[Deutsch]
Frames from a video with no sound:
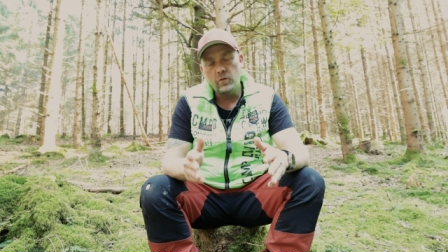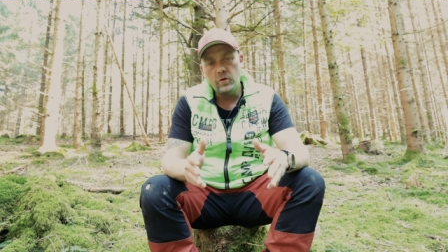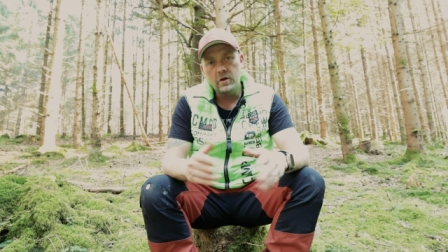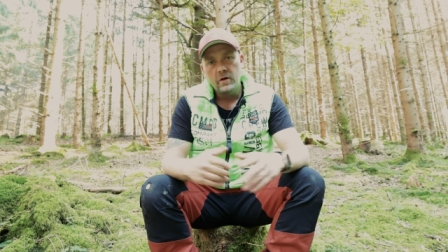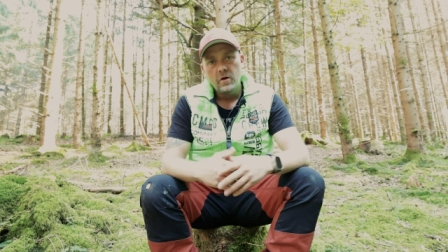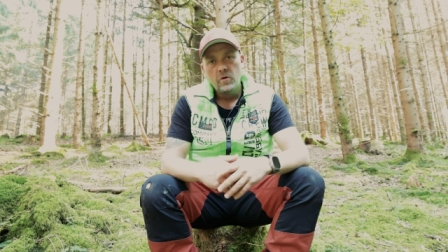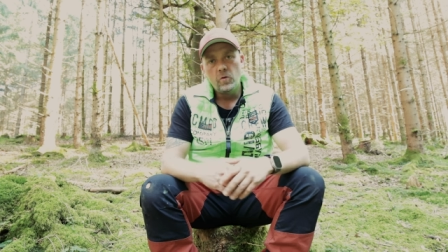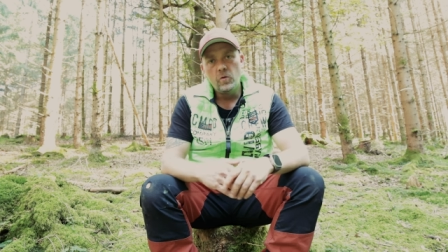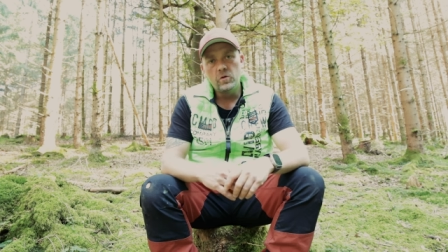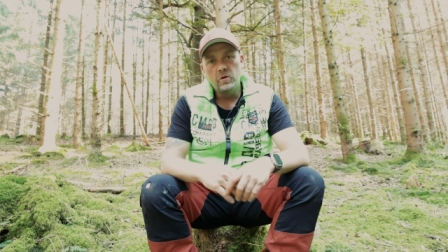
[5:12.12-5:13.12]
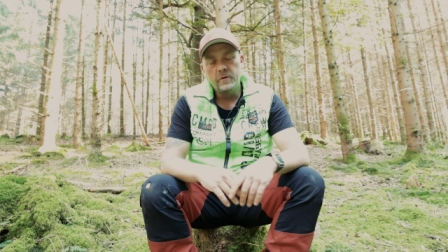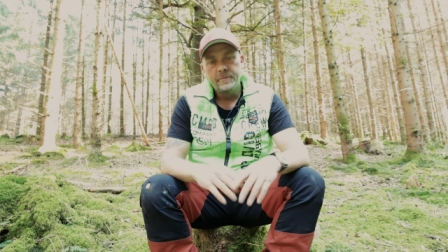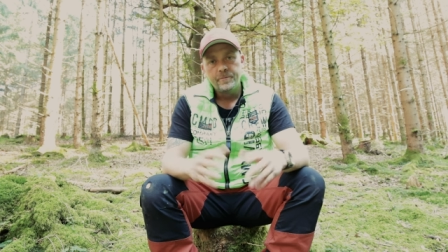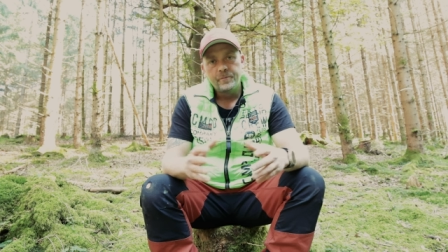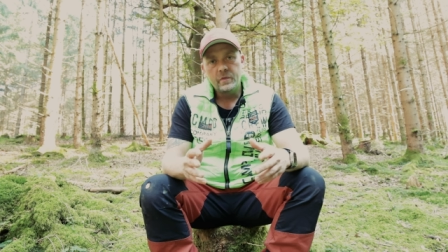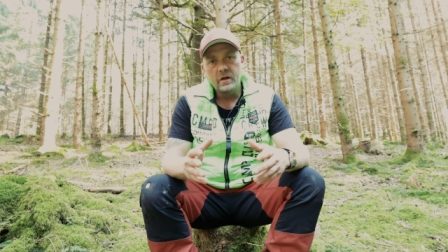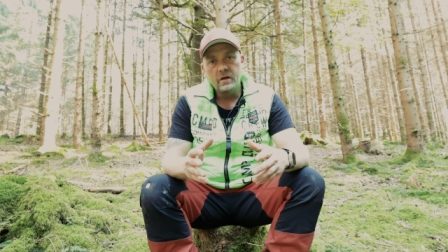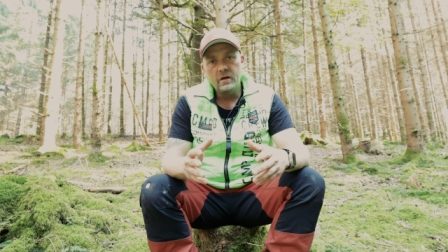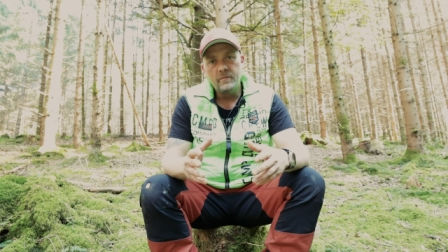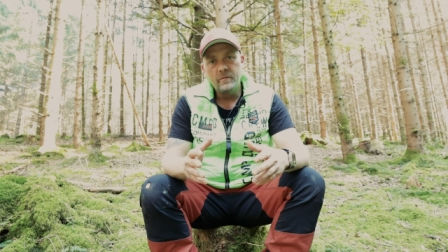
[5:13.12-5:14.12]
zurück oder
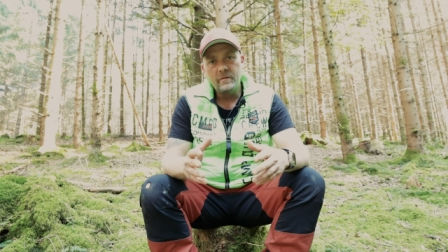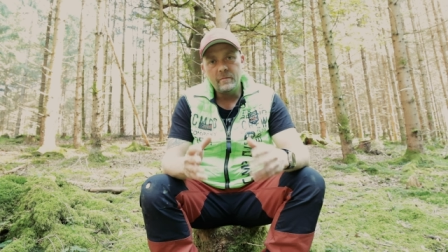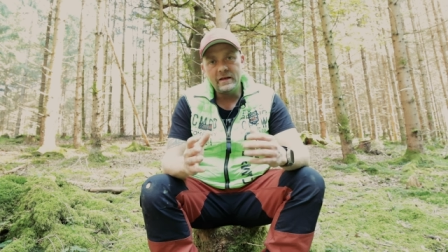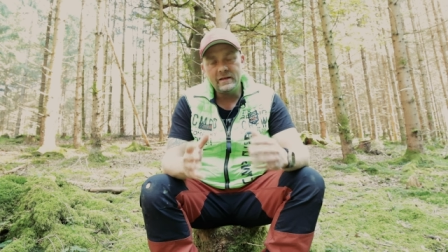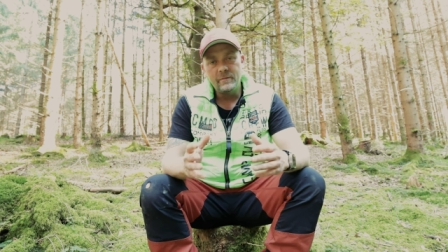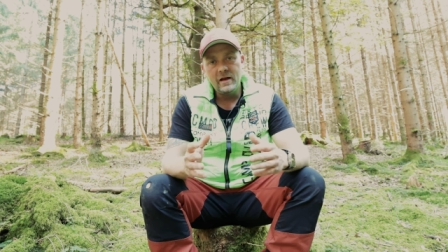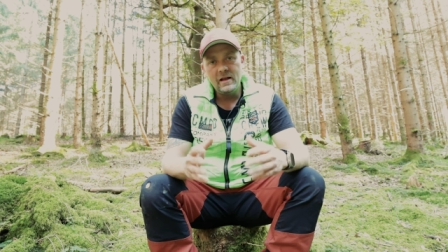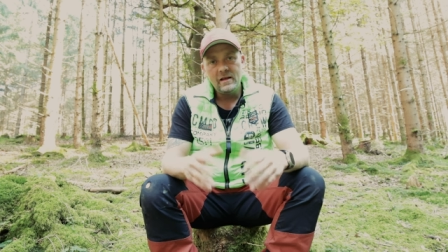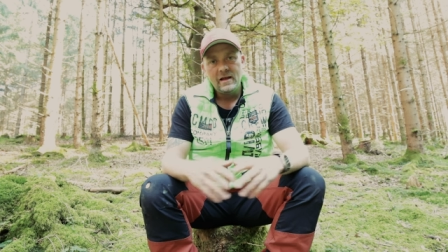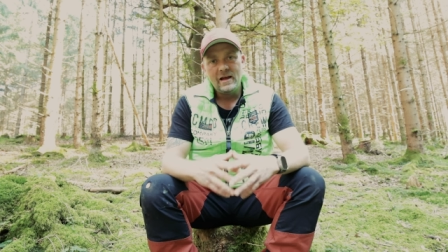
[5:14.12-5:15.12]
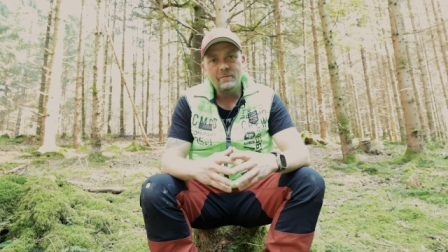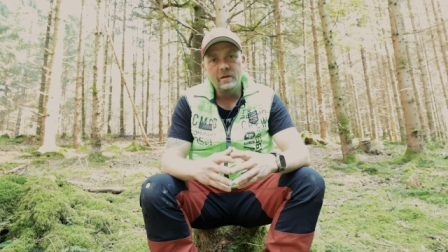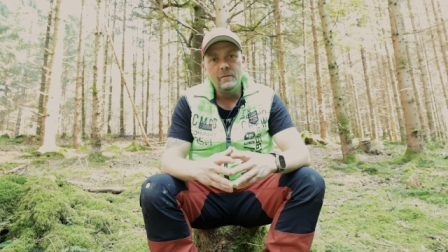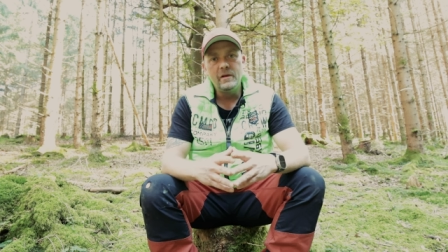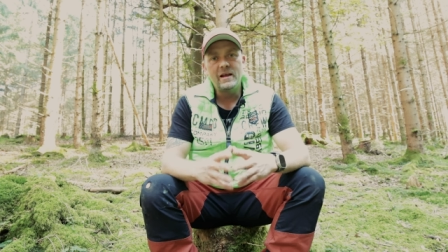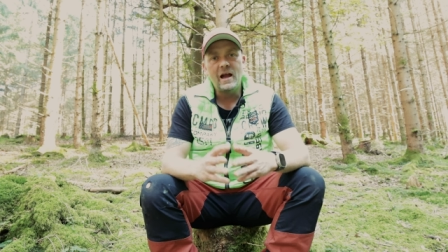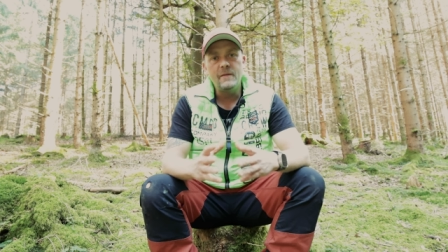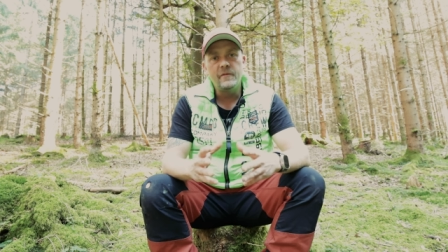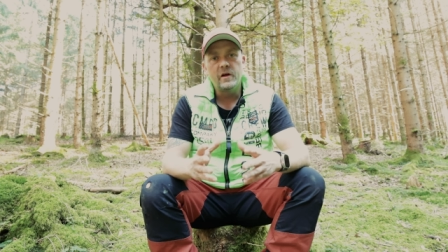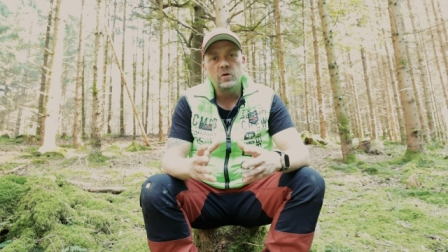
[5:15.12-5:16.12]
ähm, manchmal hat man nämlich
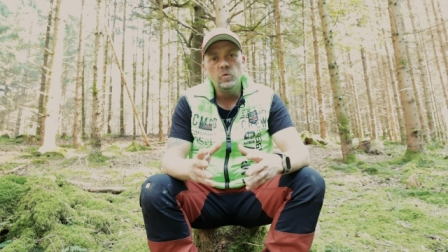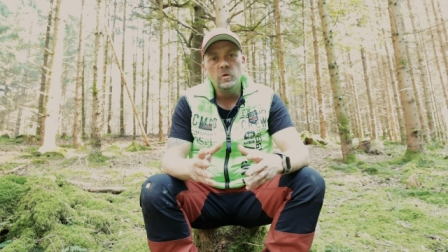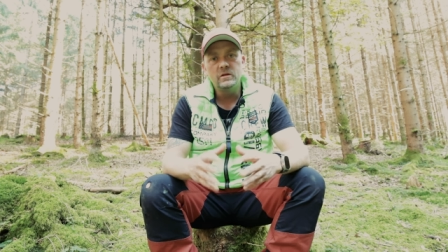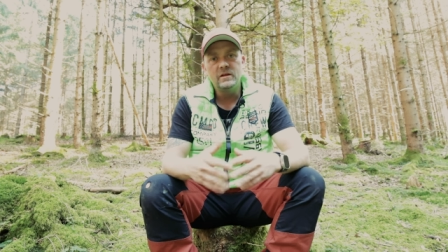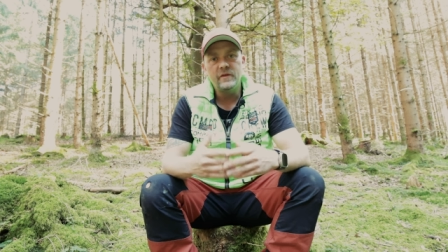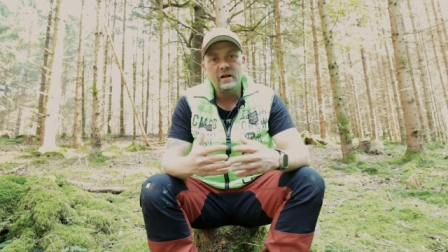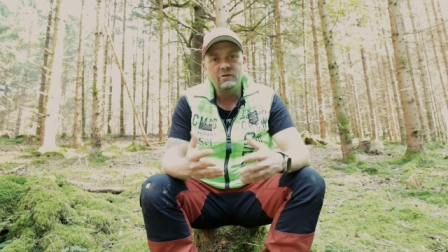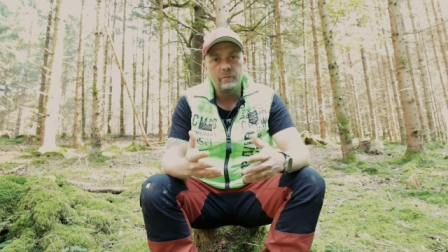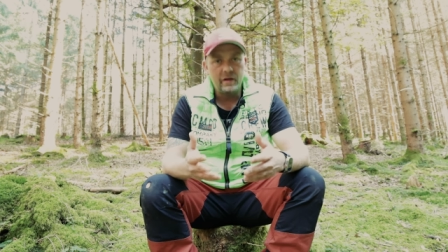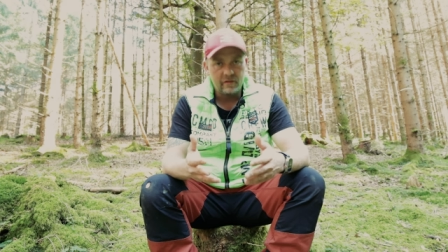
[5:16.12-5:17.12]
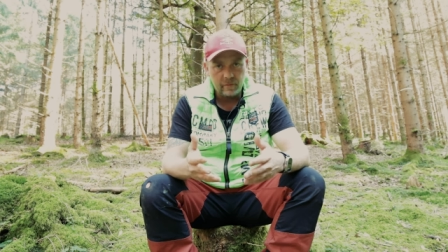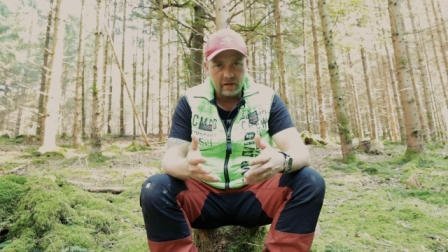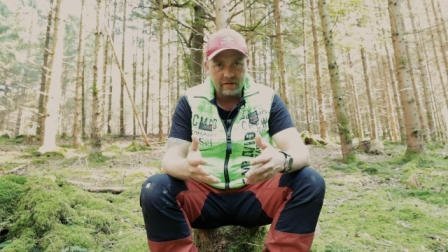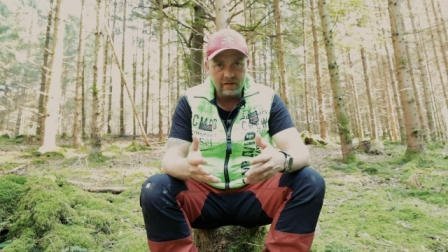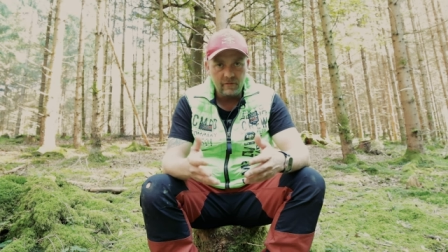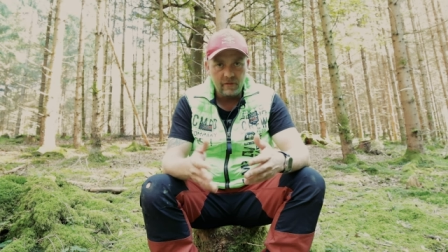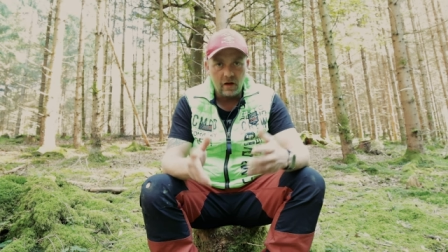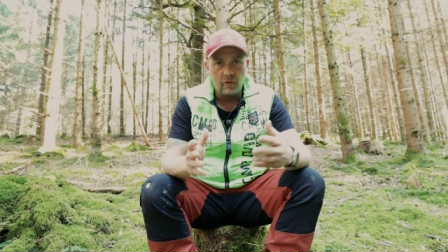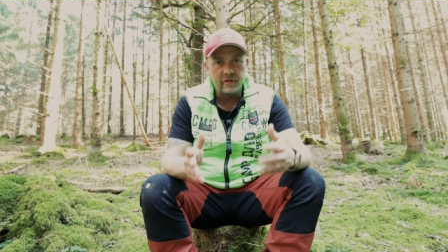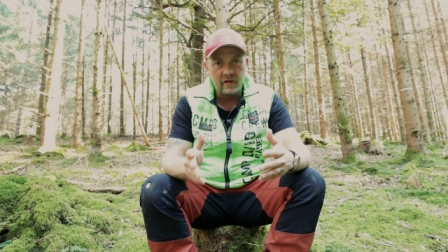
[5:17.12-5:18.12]
einfach nur die falsche
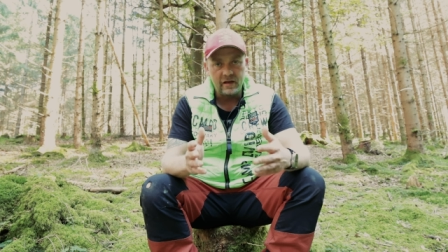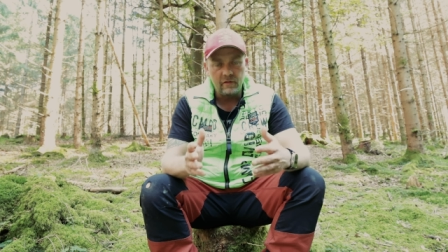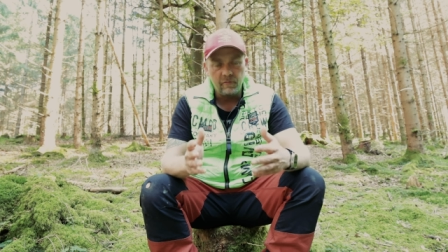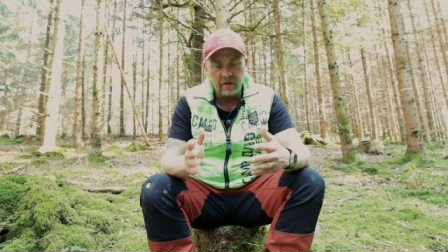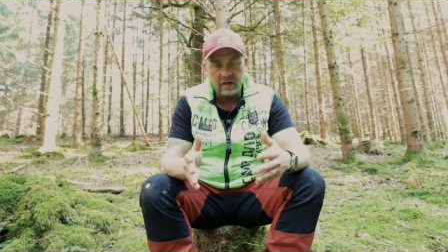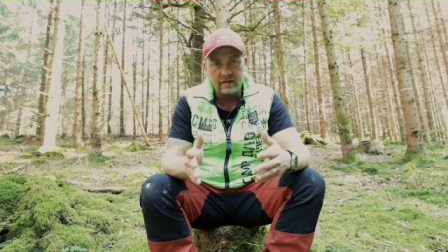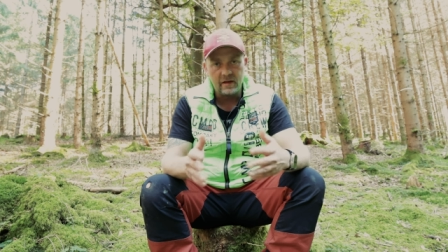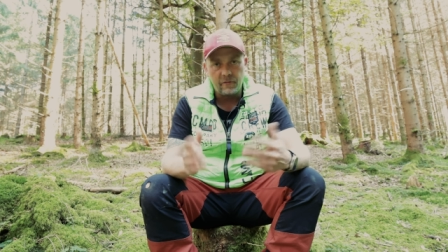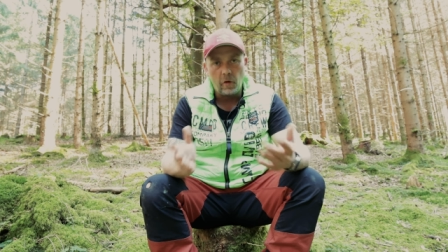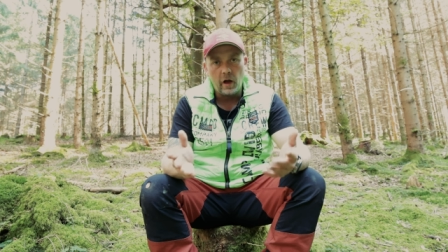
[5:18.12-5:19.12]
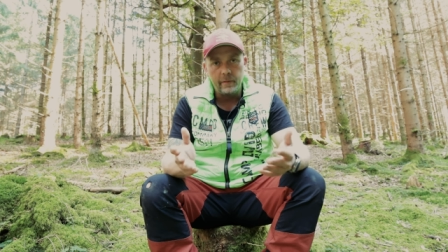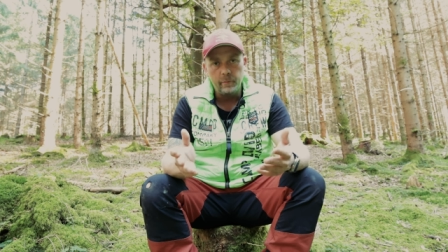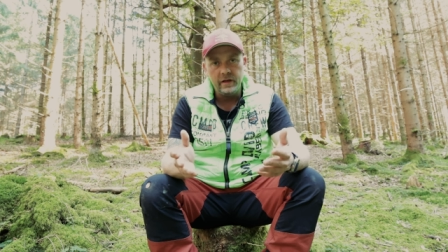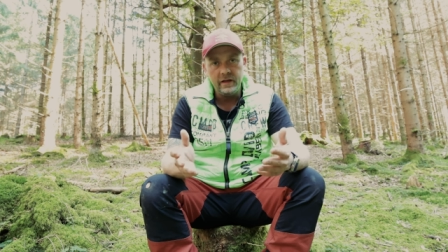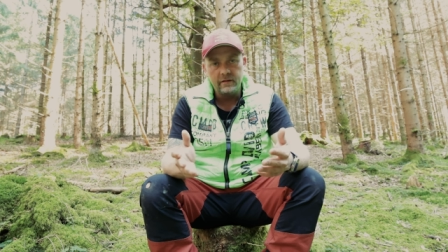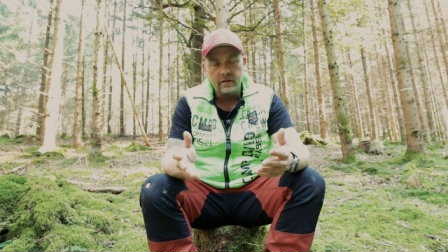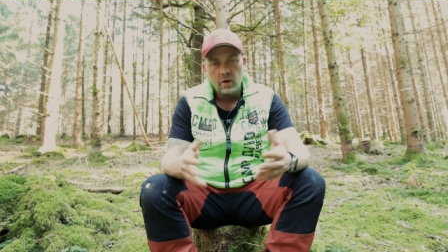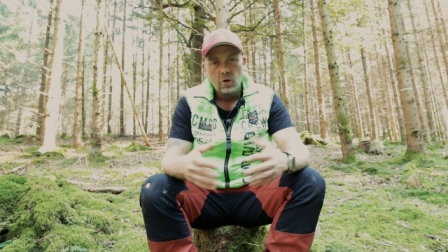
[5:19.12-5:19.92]
Perspektive auf seinen Weg, der vor einem liegt.